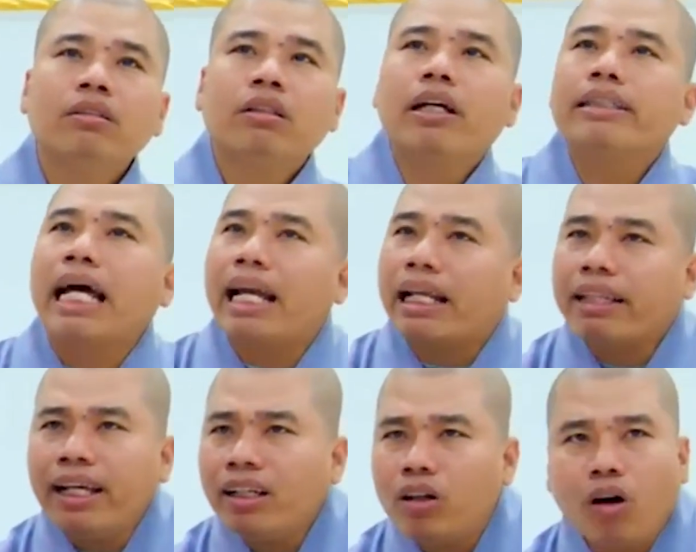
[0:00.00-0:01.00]
Vì người ta đã
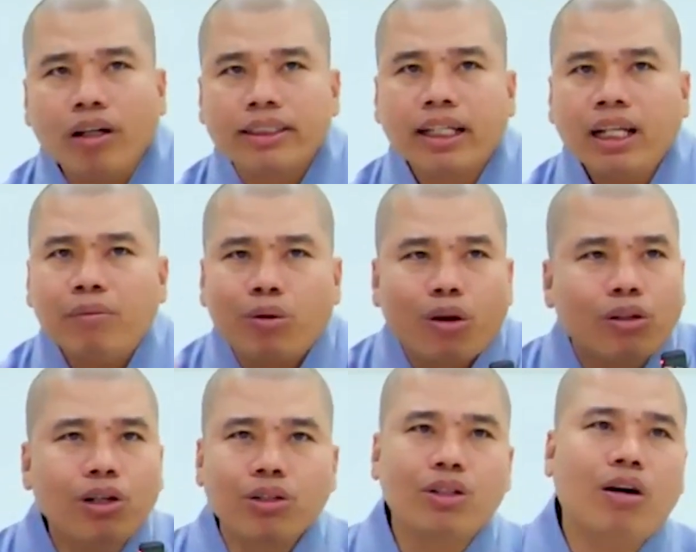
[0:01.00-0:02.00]
thấy rồi, người ta thấy một
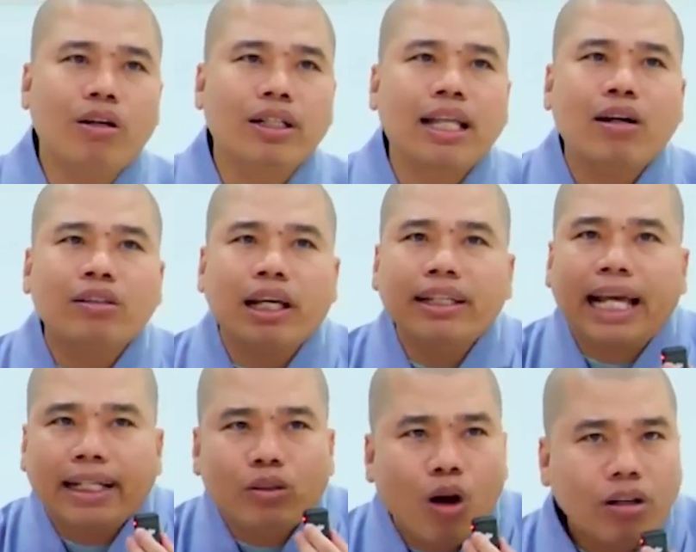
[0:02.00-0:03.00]
con đường rồi, người ta có thể
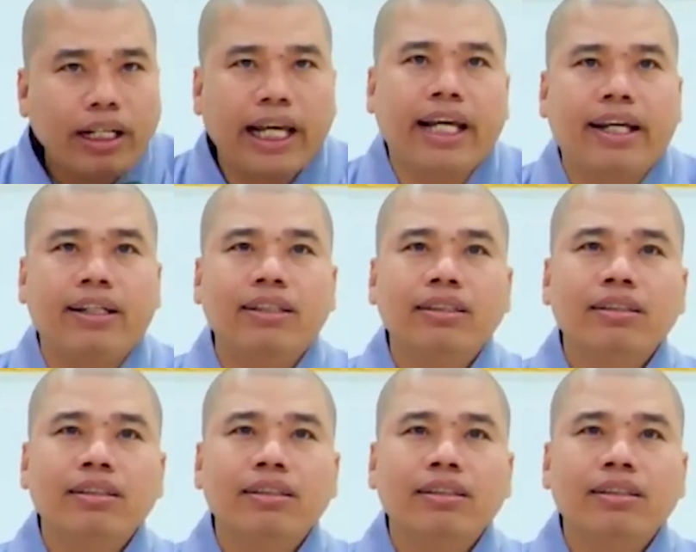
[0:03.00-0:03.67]
giải thoát nè.